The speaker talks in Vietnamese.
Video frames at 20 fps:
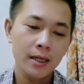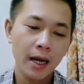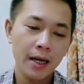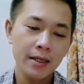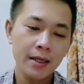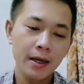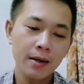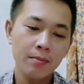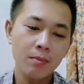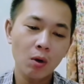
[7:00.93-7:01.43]

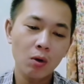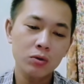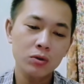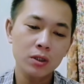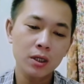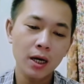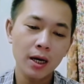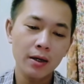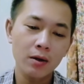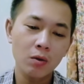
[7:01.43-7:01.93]
Đại diện Bộ
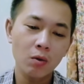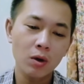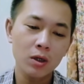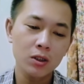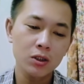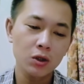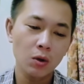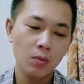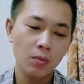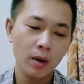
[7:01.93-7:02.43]
Tư lệnh
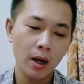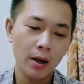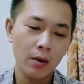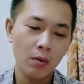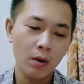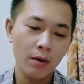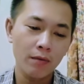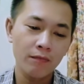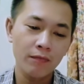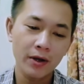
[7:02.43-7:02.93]
Quân chủng
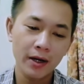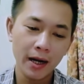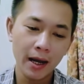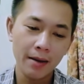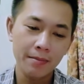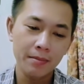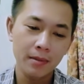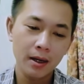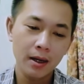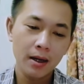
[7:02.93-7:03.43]
Hải quân phía
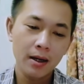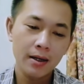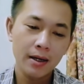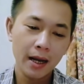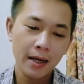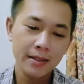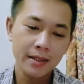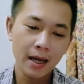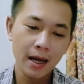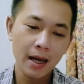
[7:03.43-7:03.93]
Nam,
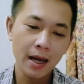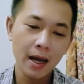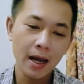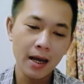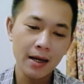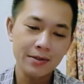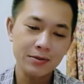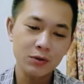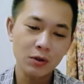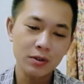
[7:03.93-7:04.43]
Đại tá
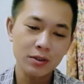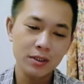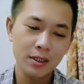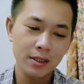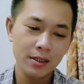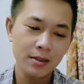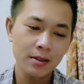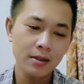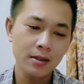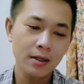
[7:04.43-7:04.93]
Hà Xuân
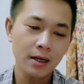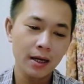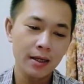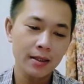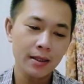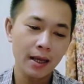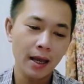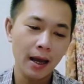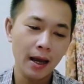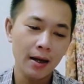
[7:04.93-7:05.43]
Sứ
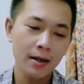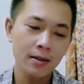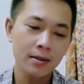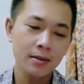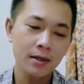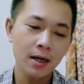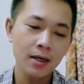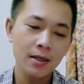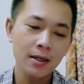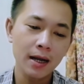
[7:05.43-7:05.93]
đánh giá
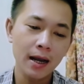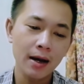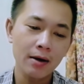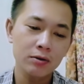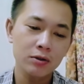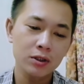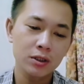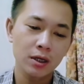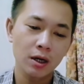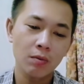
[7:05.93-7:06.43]
rất
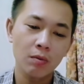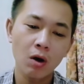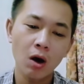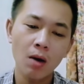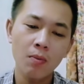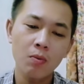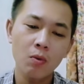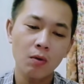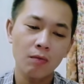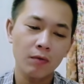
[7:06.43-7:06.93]
cao sự đóng
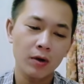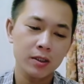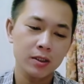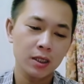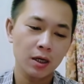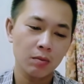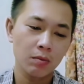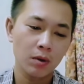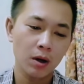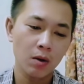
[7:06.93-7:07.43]
góp của vợ
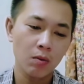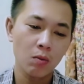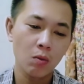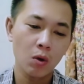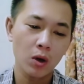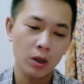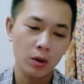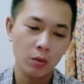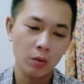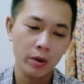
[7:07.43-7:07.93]
chồng ông
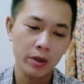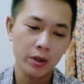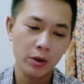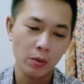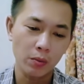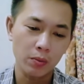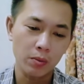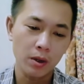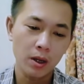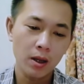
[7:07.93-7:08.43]
Huỳnh quy
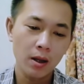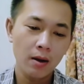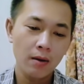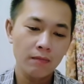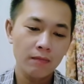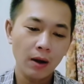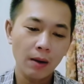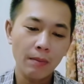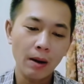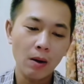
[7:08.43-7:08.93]
Dũng
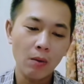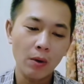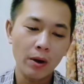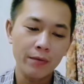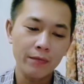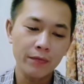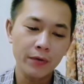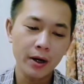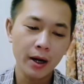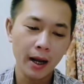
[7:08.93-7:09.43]
và bà
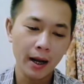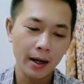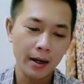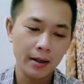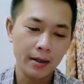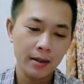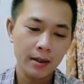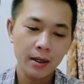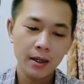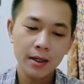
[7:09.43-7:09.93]
Nguyễn Phương
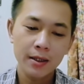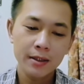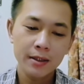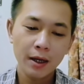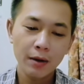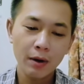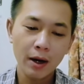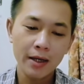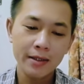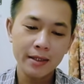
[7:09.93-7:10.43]
Hằng.
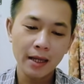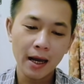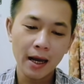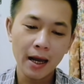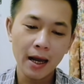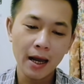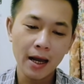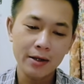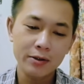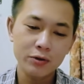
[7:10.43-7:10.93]
Theo Đại
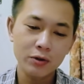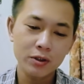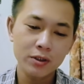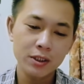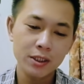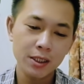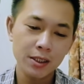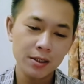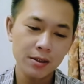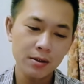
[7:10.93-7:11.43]
tá Hà
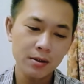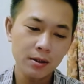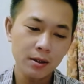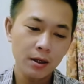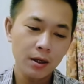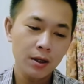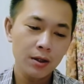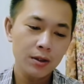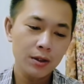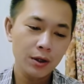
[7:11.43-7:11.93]
Xuân Sứ,
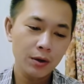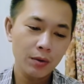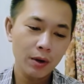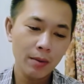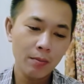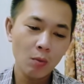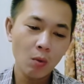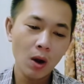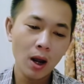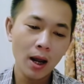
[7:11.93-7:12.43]
nhiều
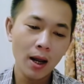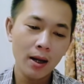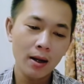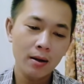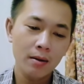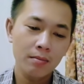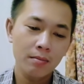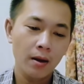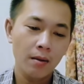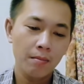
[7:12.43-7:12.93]
năm qua,
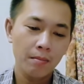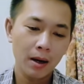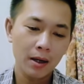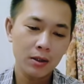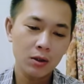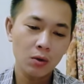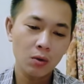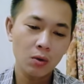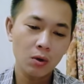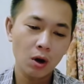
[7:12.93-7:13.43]

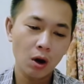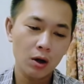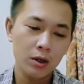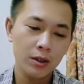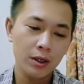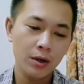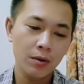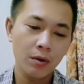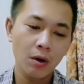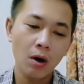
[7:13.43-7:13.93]
mặc dù
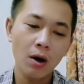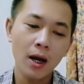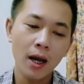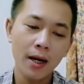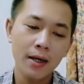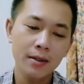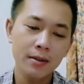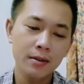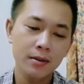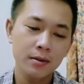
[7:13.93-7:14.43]
còn nhiều khó
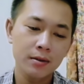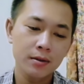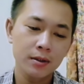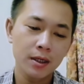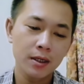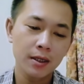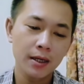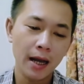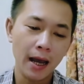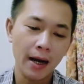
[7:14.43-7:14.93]
khăn
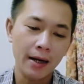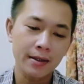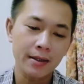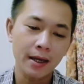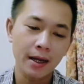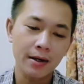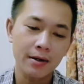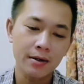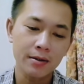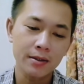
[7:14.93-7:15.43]
nhưng đảng,
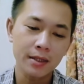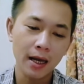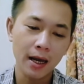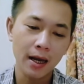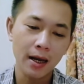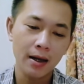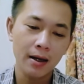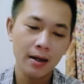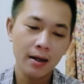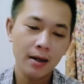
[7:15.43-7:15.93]
nhà nước
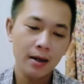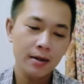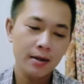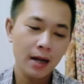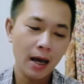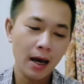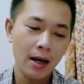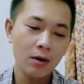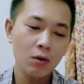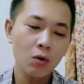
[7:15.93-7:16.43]
ta
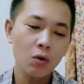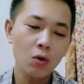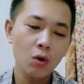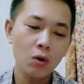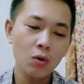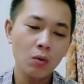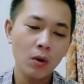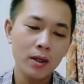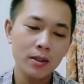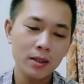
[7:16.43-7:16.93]
đã luôn
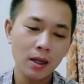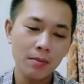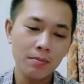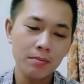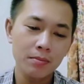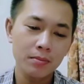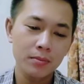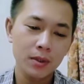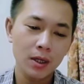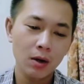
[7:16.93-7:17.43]
luôn quan
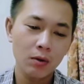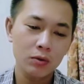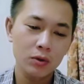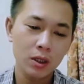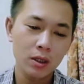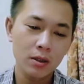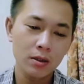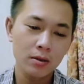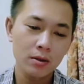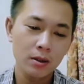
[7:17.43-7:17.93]
tâm, đầu
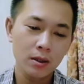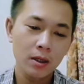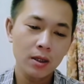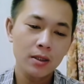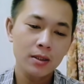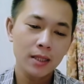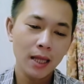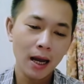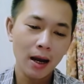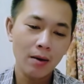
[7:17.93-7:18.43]
tư,
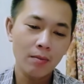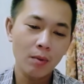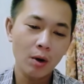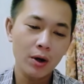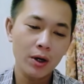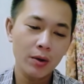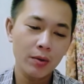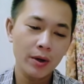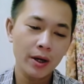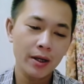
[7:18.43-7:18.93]
tạo
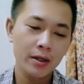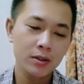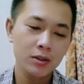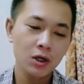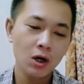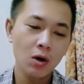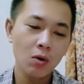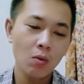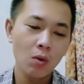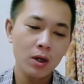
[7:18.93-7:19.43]
mọi điều kiện
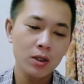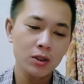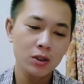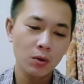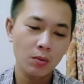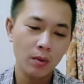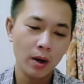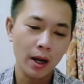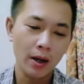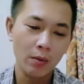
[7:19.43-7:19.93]
cho quân
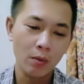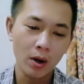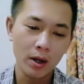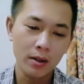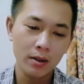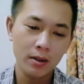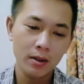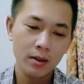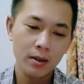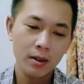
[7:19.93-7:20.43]
chủng hải
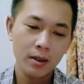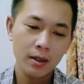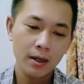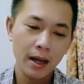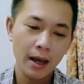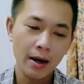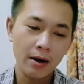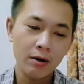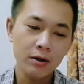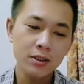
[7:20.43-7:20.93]
quân
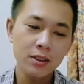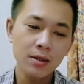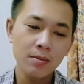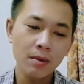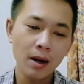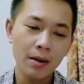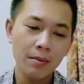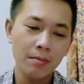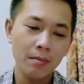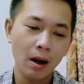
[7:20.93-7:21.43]
để có
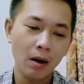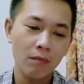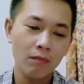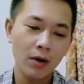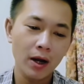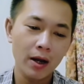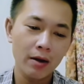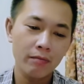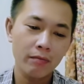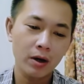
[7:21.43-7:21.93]
sức mạnh bảo
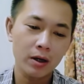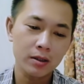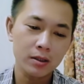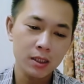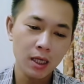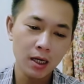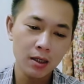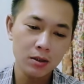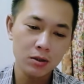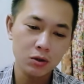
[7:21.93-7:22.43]
vệ vững
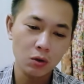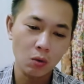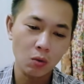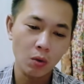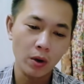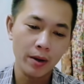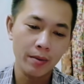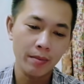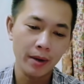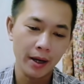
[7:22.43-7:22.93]
chắc chủ
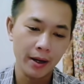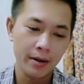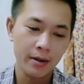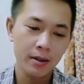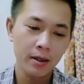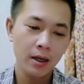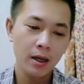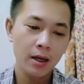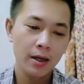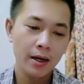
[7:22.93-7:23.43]
quyền biển,
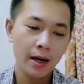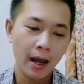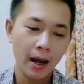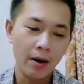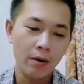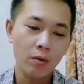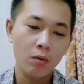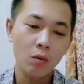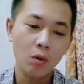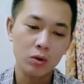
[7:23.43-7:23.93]

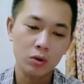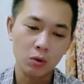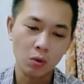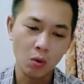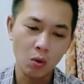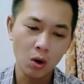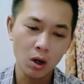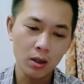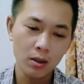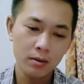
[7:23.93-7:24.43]
đảo của Tổ
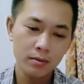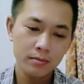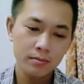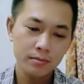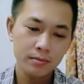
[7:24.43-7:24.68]
quốc.